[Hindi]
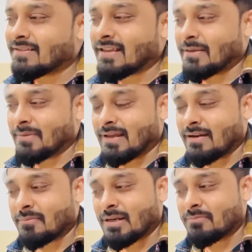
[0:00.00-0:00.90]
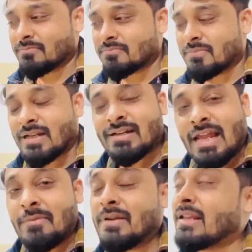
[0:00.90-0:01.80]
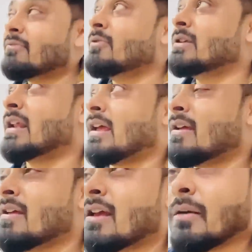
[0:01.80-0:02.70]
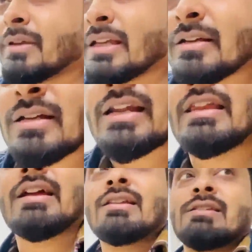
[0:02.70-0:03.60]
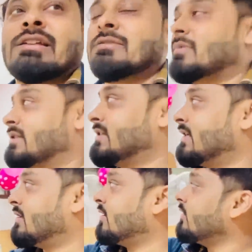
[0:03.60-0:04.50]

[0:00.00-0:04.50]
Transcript: सही में यार मतलब मेरा टाइम ही नहीं वो हो जा रहा है अब देखिए करते करते तीन बज गया